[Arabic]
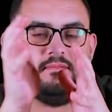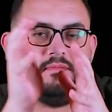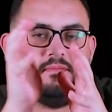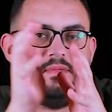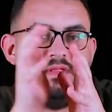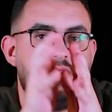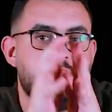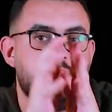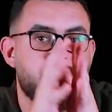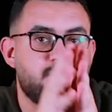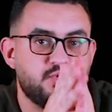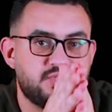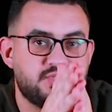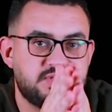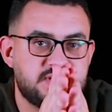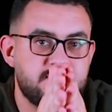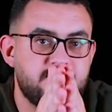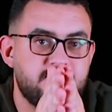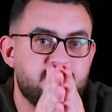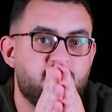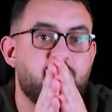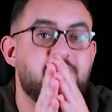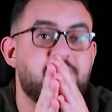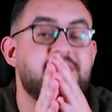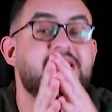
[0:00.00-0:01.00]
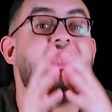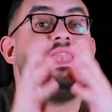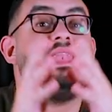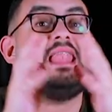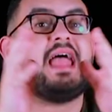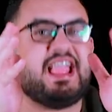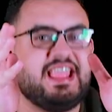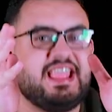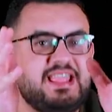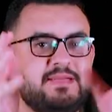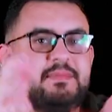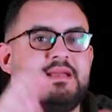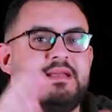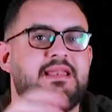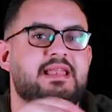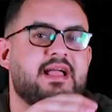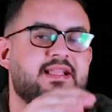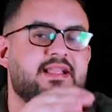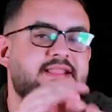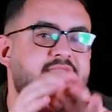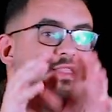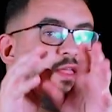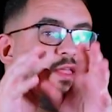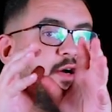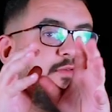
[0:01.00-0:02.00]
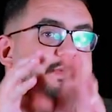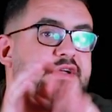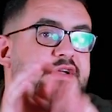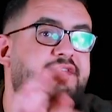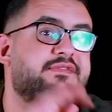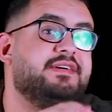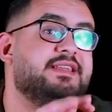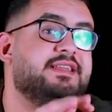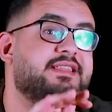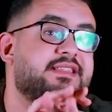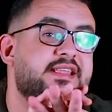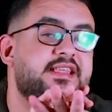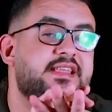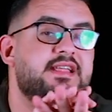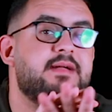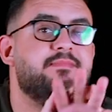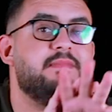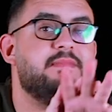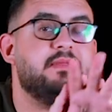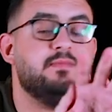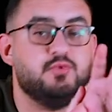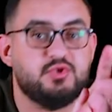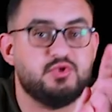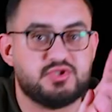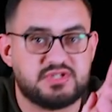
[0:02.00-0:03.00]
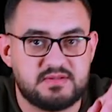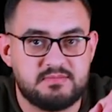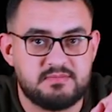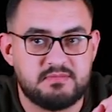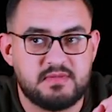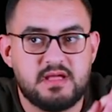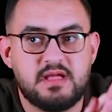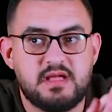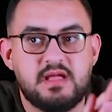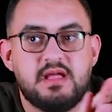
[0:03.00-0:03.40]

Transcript: من الموسم ومين اللعيبه اللي عندها دوافع فرديه من الموسم